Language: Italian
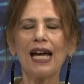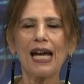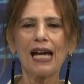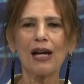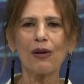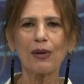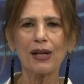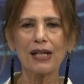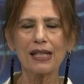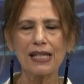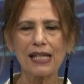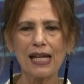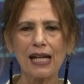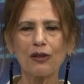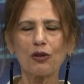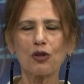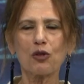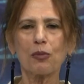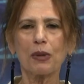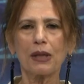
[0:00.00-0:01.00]
è
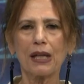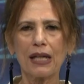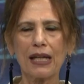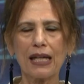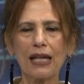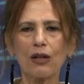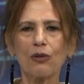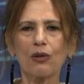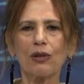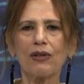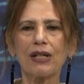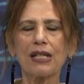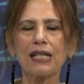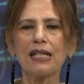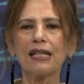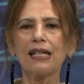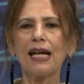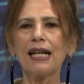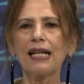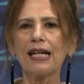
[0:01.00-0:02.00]
un'azienda ospedaliera
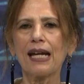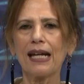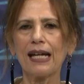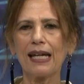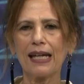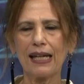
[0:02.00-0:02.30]
universitaria